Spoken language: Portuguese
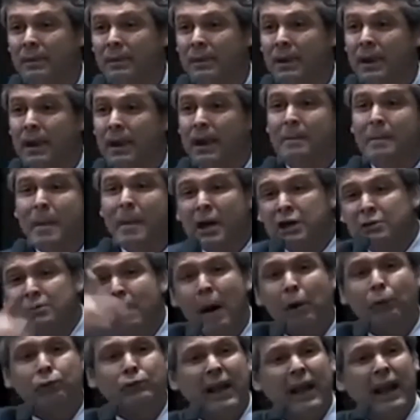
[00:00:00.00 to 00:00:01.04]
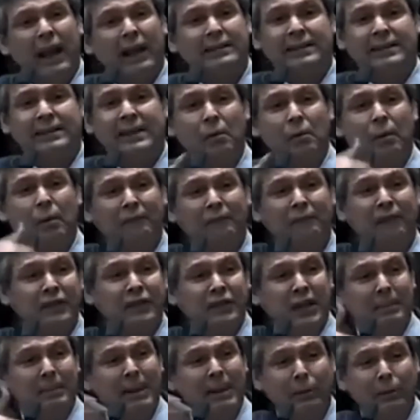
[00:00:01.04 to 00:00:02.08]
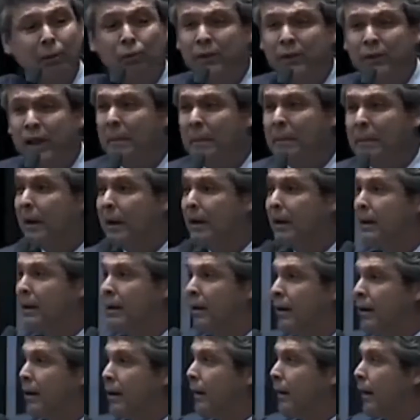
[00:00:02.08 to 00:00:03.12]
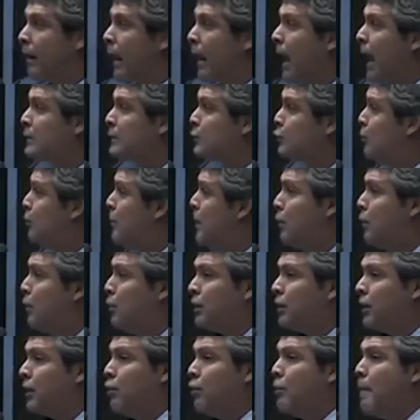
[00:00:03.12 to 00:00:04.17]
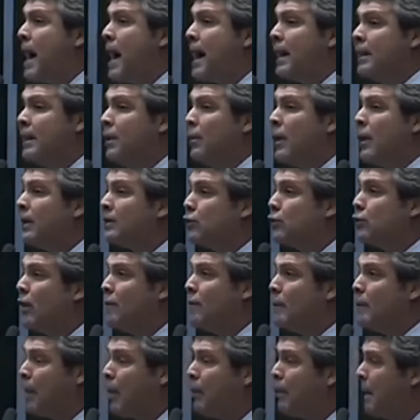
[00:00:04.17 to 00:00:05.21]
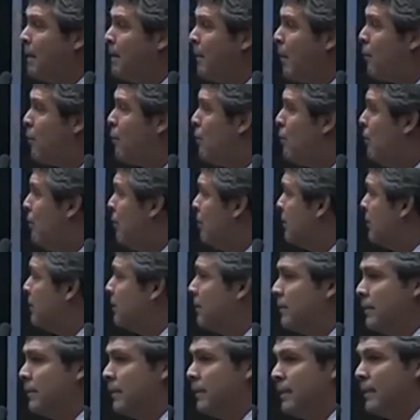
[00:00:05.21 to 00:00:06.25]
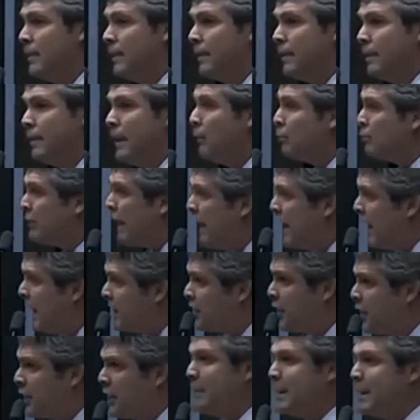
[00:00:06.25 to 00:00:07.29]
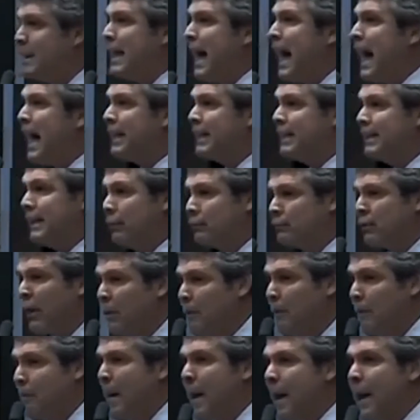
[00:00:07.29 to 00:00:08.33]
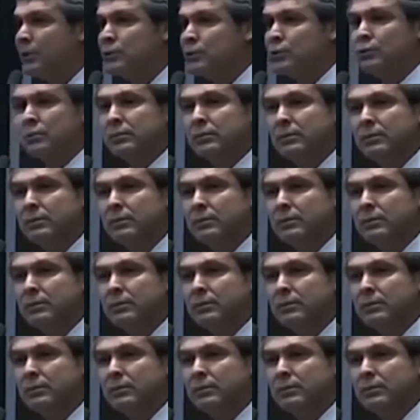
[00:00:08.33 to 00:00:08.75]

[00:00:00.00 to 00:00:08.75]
E mesmo a alteração, o afastamento do Temer, assumir Rodrigo Maia não resolve problema algum. Não tem legitimidade, não tem um peso,